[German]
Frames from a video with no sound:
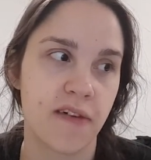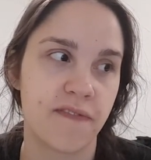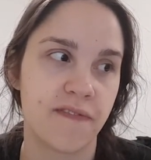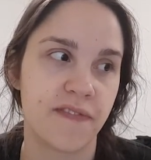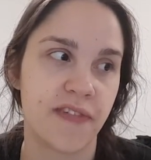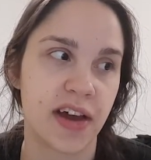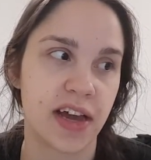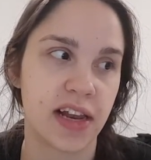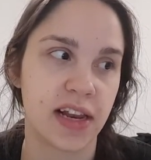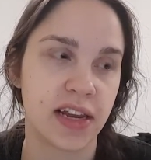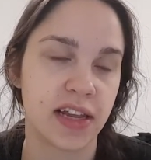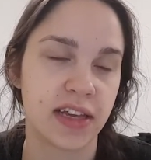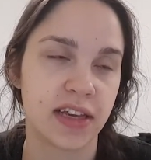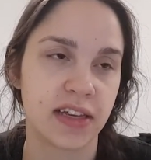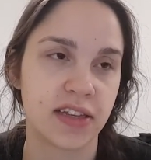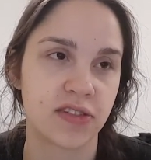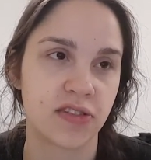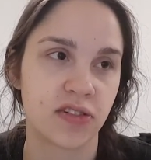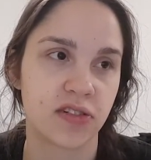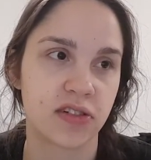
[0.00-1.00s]
Weil
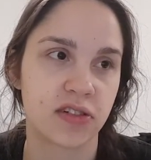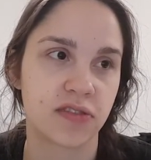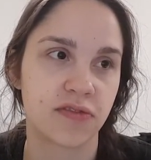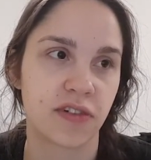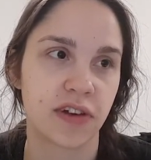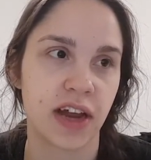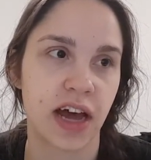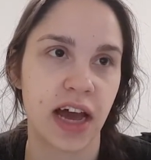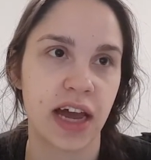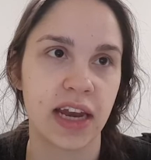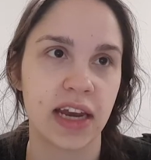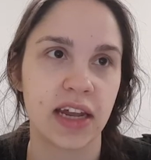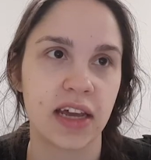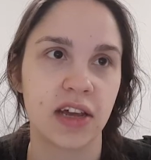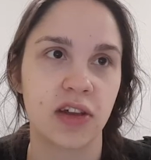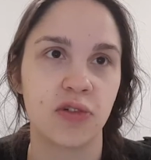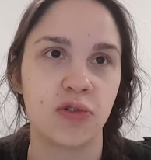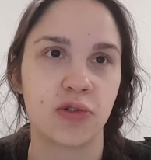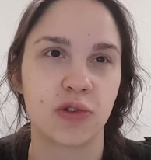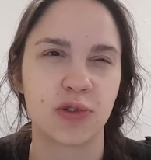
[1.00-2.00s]
ich sonst von
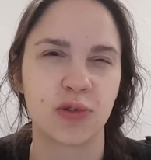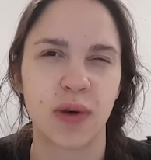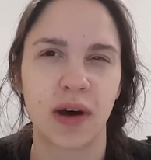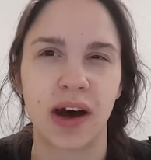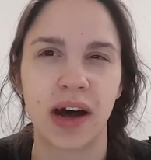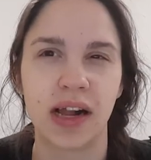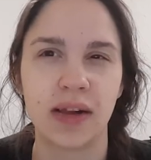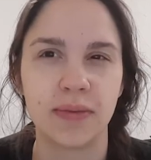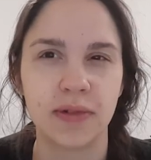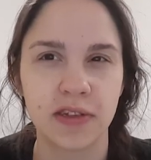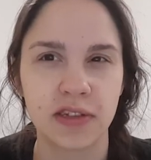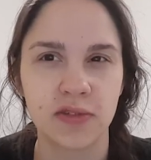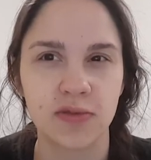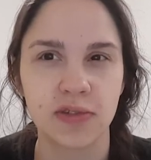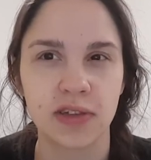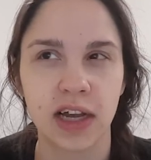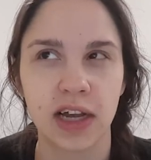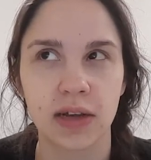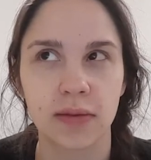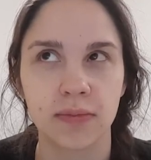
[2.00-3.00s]
einigen nur so halbe
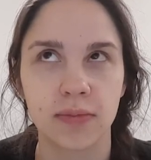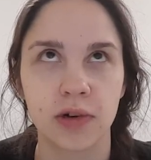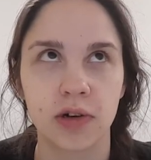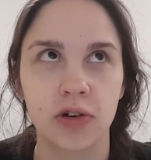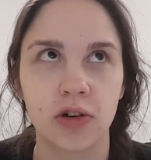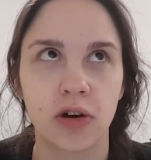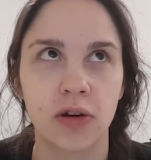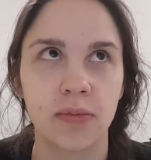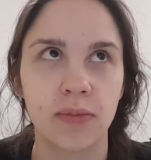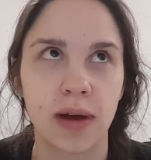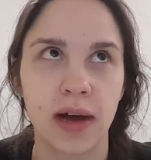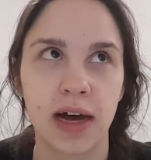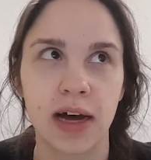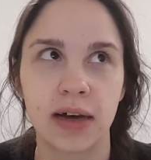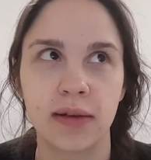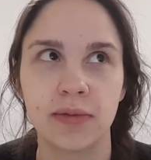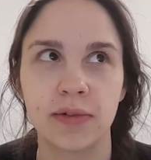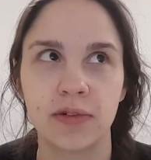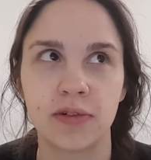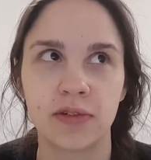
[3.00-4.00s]
Zusagen bekommen
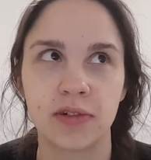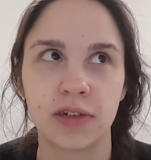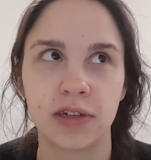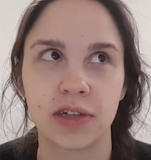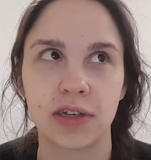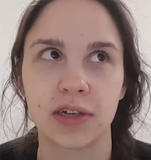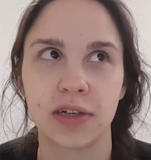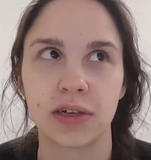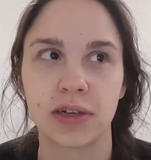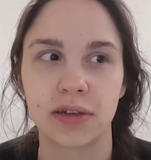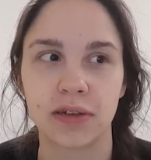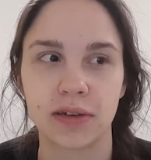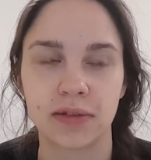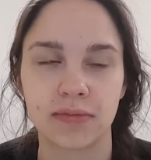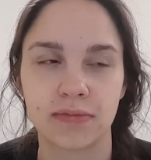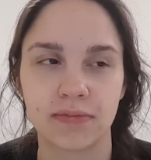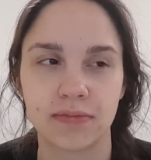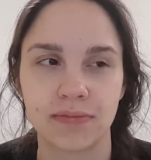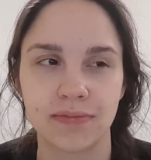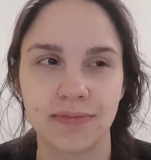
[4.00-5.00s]
habe und ich
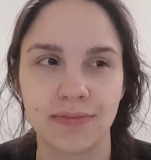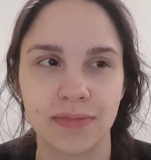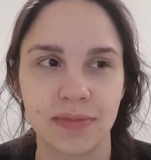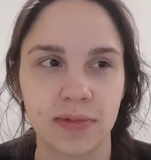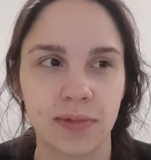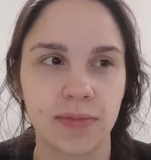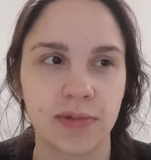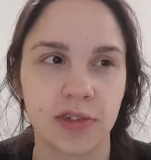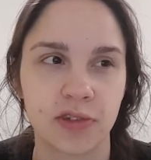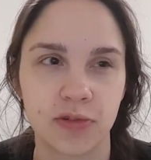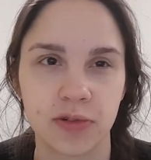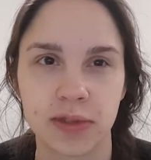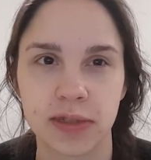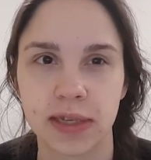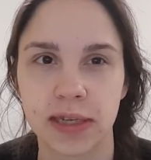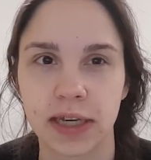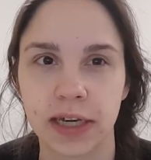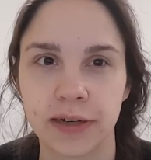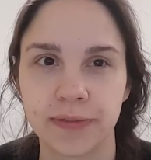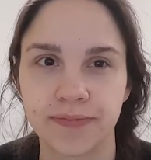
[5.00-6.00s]
hm, bin ein bisschen
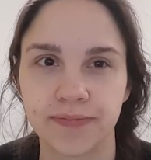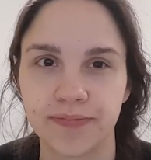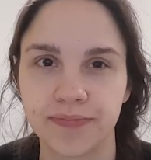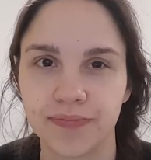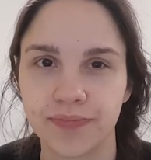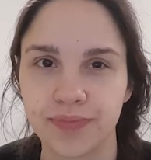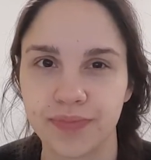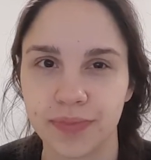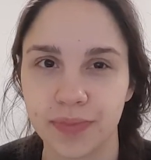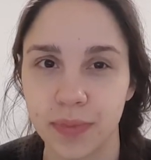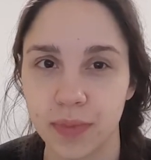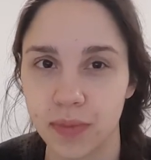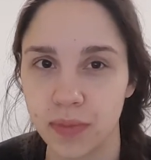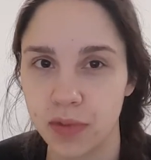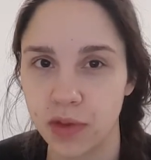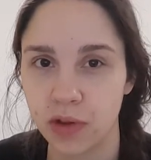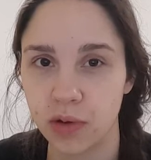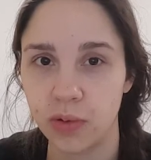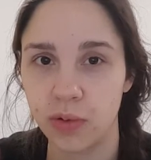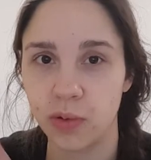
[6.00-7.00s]
unsicher.
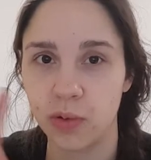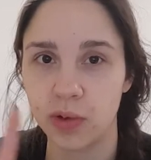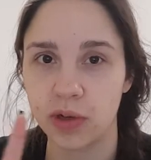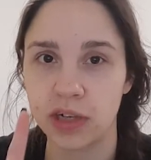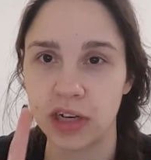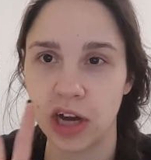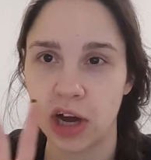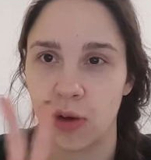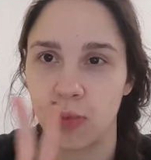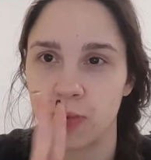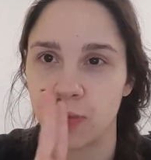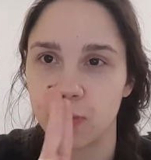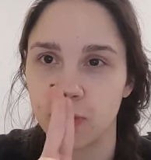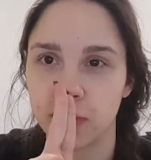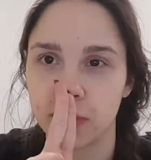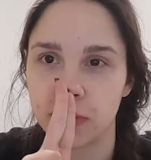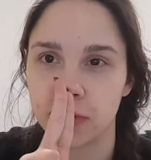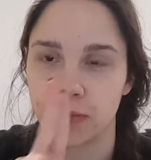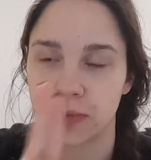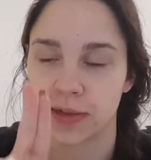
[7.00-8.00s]
Und der
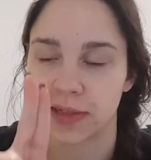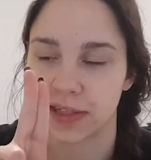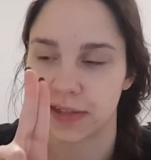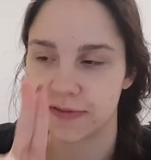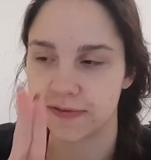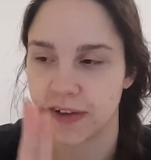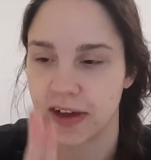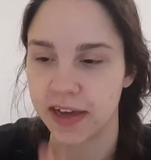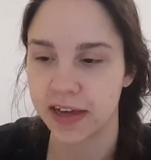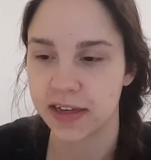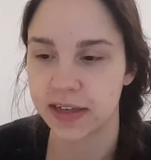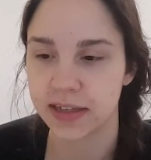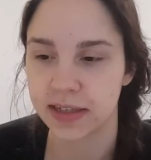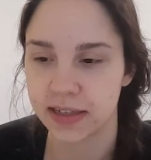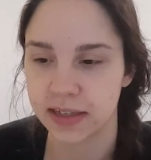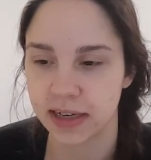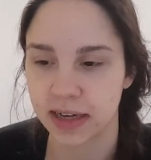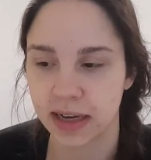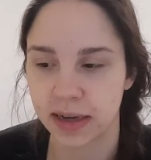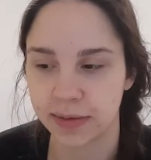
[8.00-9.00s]
Hauptgrund Nummer zwei
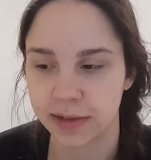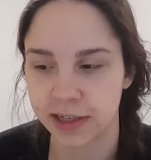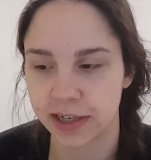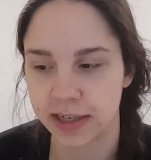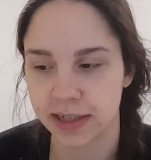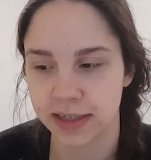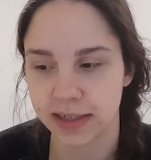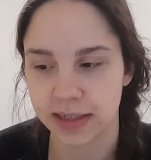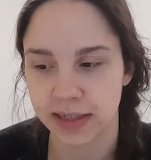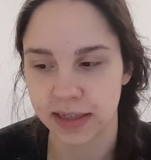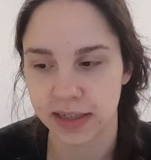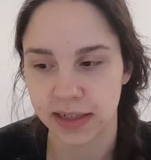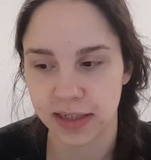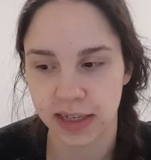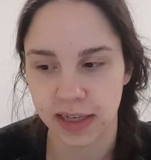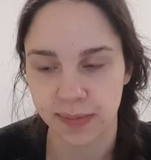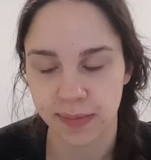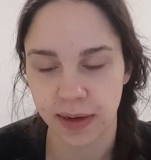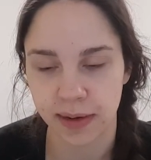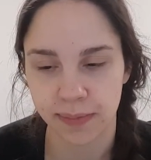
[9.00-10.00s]
ist aber, dass
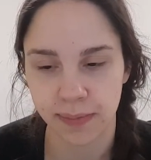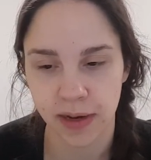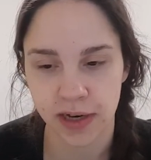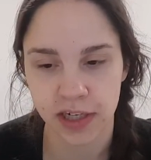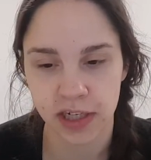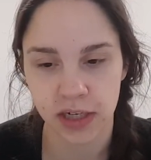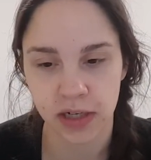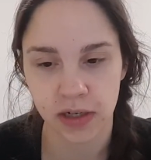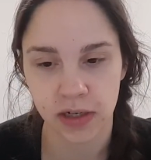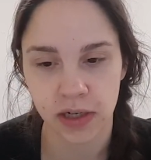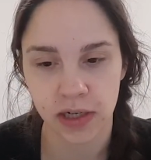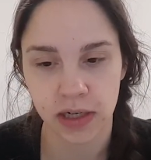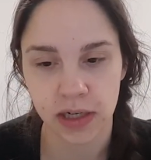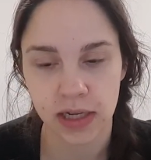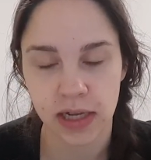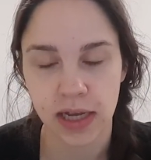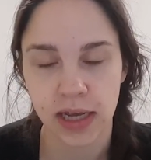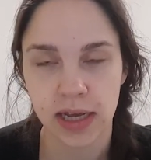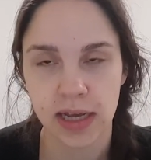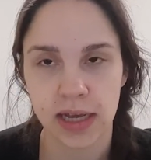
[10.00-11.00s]
ich meinen Bachelor,
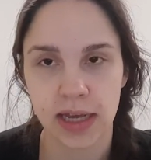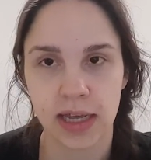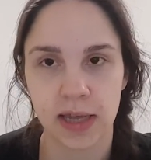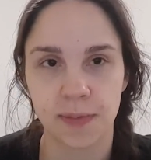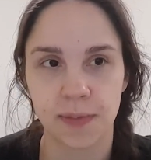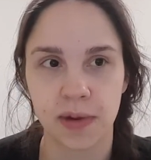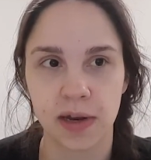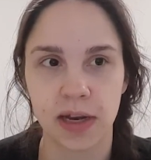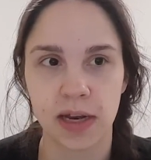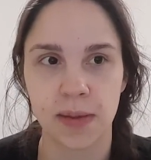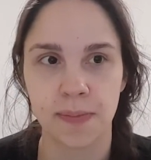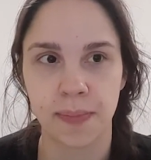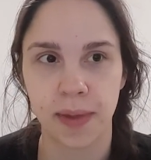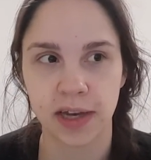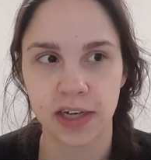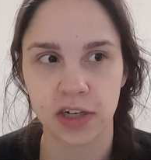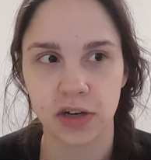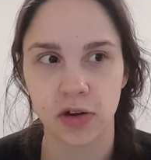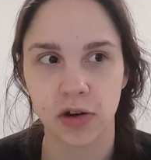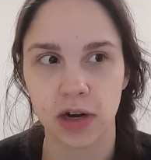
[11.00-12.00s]
ich bin in einem
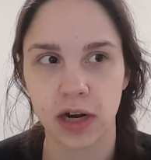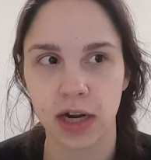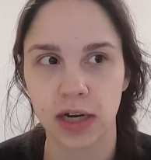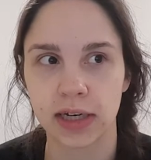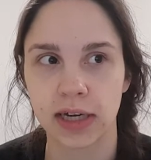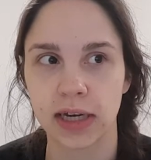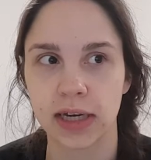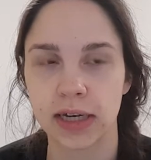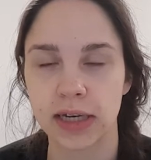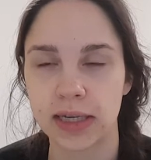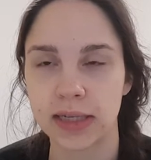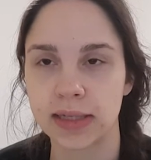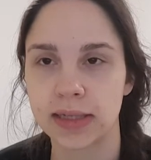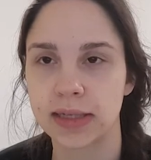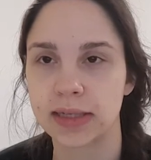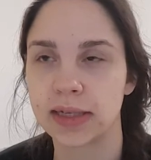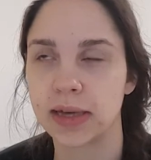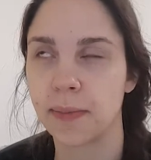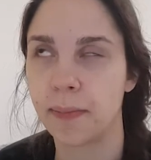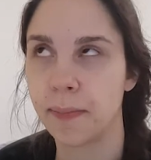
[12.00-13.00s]
Bachelorgang, der
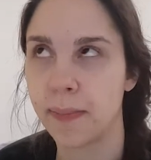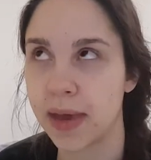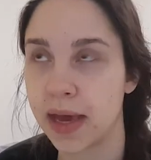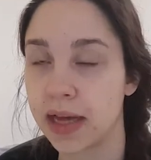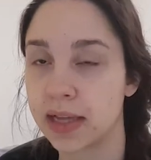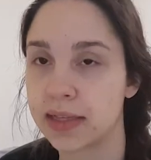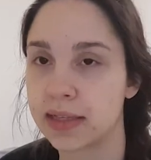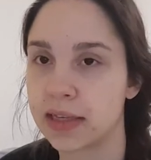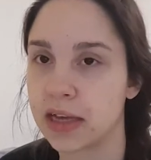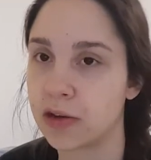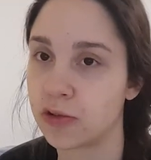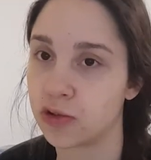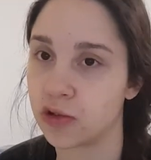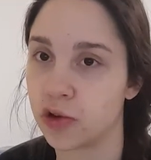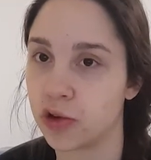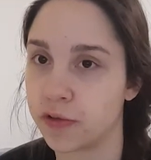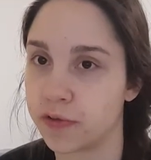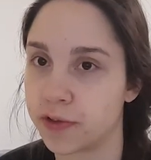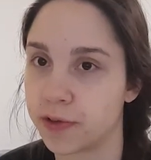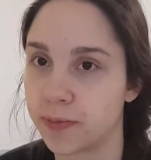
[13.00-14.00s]
nächstes Jahr März
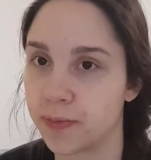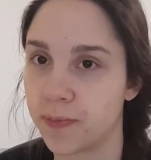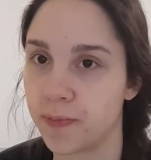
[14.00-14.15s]
ausläuft.